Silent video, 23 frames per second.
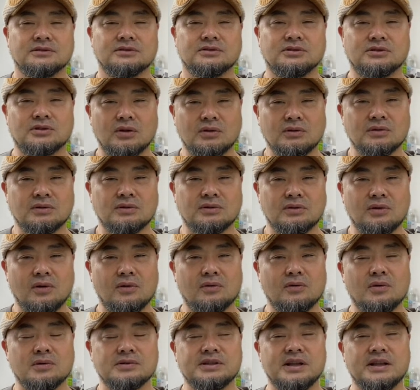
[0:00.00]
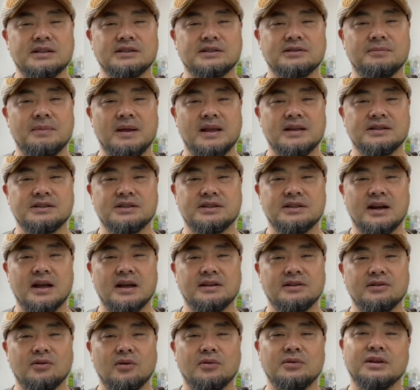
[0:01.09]
ちょっとこう説明しな
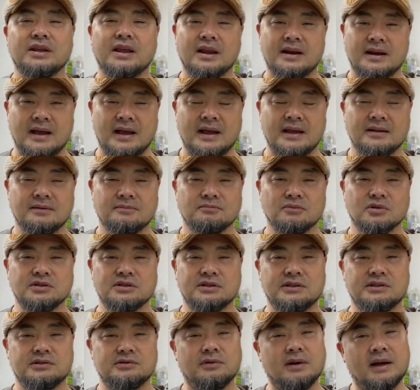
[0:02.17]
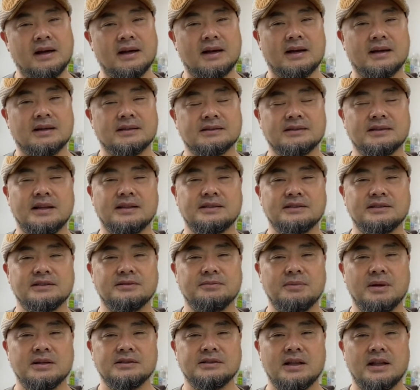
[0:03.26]
いといけない、もしくは説
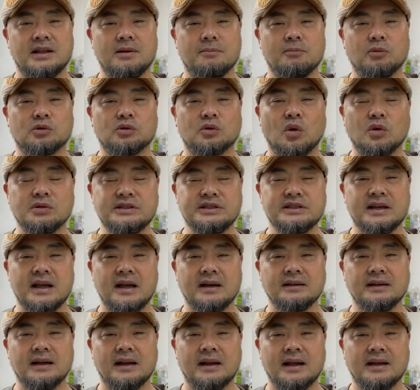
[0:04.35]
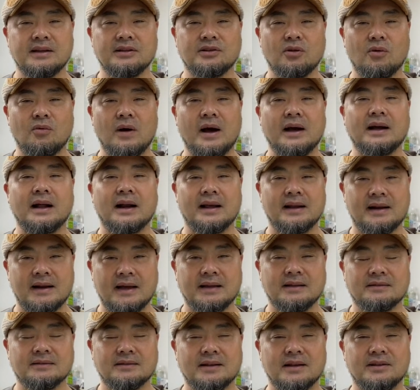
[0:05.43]
明してても土地感がないと分からな
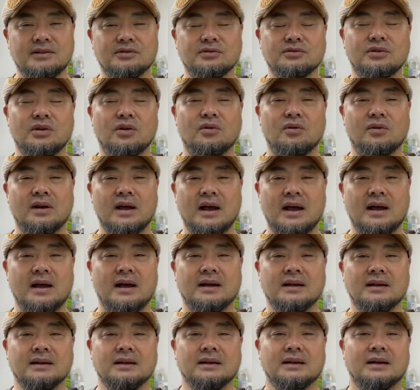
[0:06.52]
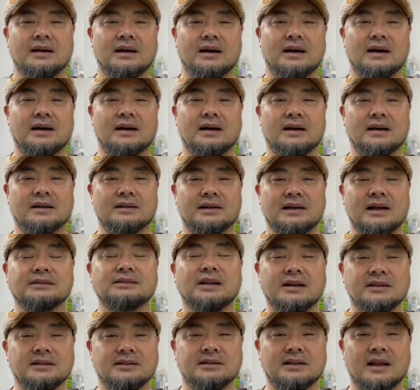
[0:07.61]
いっていうようなあ
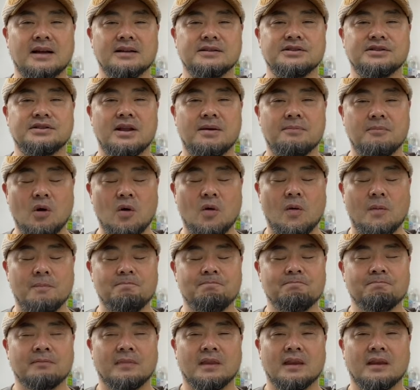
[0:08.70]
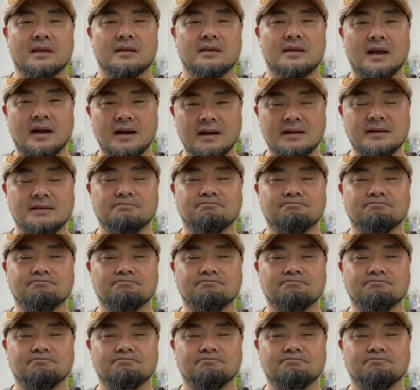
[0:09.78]
方に対してもやはり